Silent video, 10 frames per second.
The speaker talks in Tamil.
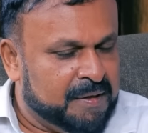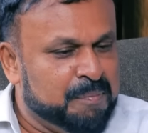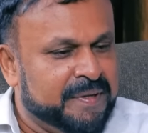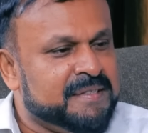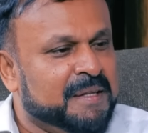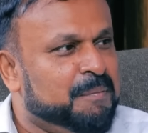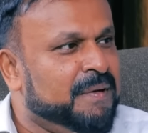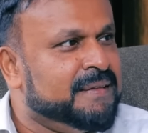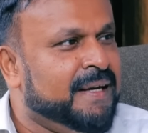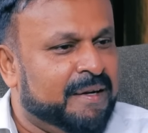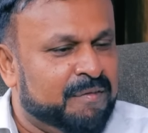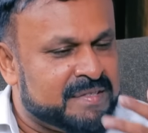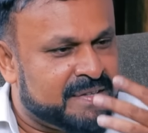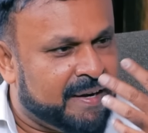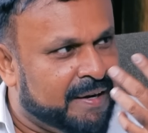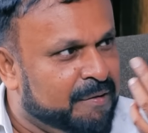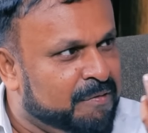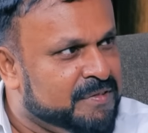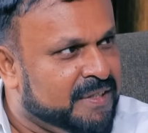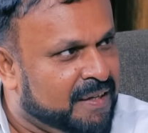அண்ணன் பேசுறதை பார்த்தா
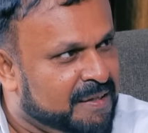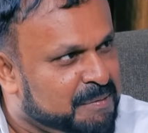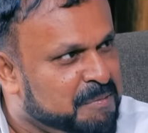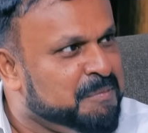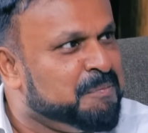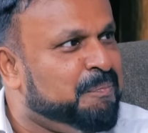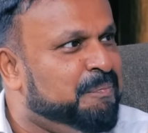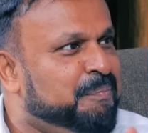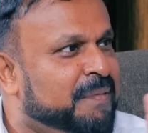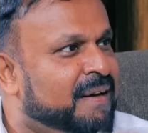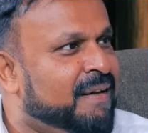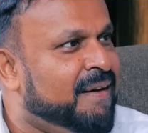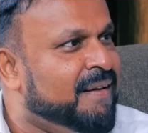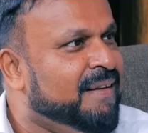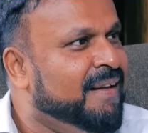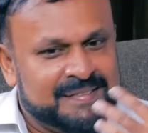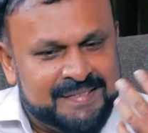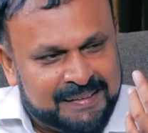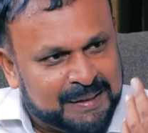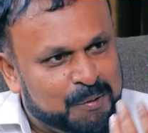இன்வெஸ்டிகேட்டிவ் ஜேர்னலிசமும் பண்றாரு
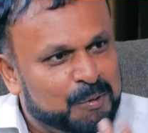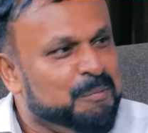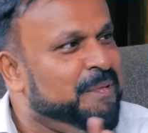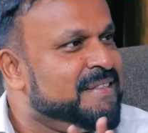அரசியல் தரவுகளும்